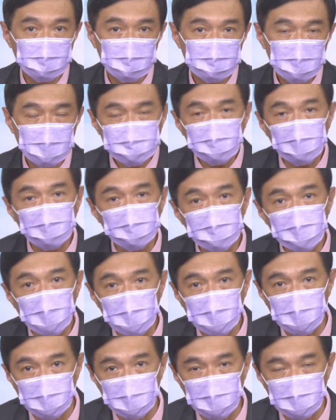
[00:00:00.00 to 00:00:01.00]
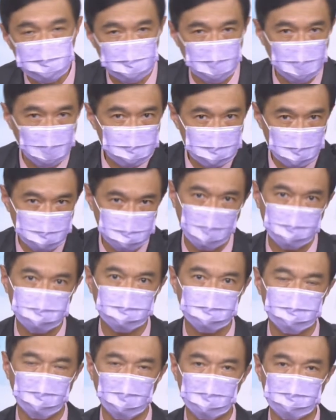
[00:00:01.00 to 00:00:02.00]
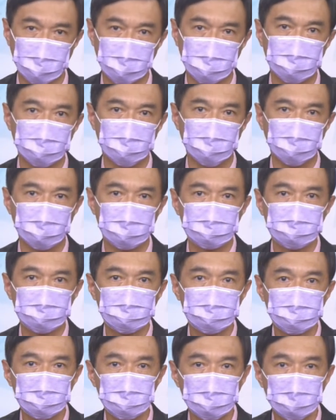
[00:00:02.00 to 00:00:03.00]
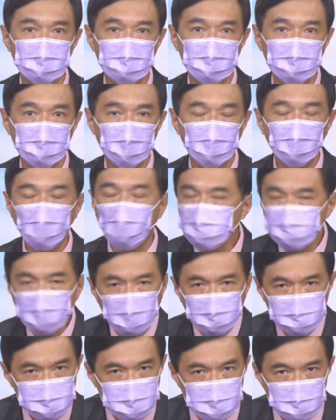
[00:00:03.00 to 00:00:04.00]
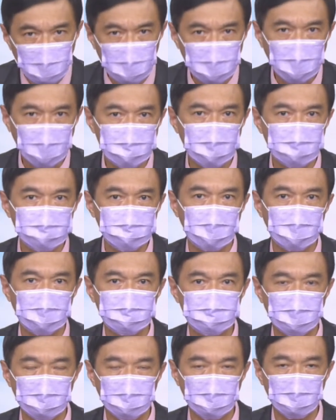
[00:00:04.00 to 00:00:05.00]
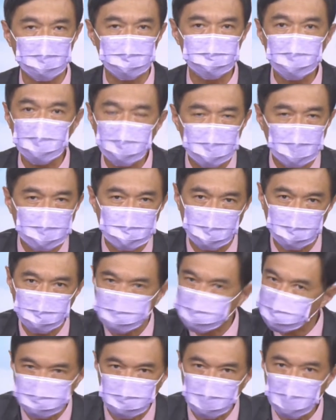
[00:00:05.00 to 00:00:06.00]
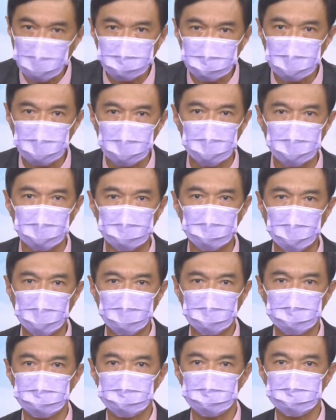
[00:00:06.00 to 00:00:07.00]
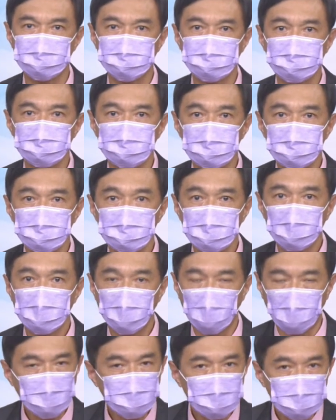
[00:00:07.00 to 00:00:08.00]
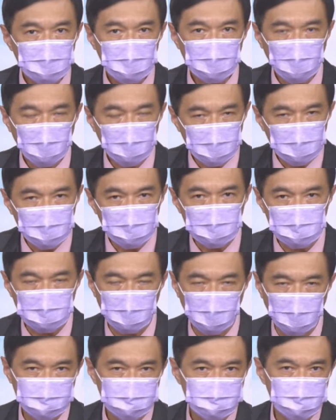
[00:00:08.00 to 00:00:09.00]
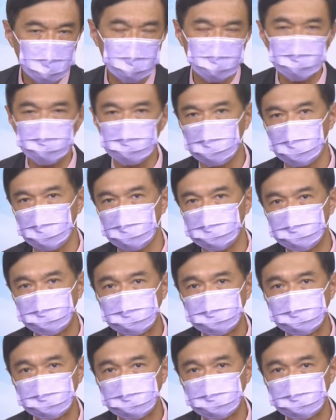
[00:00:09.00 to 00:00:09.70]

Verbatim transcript: 但是有没有这个可能？谁敢讲没没有这个可能？我们都不希望看到这样的状况，可是你敢讲绝对不可能吗？好，那回过头还是那个重点。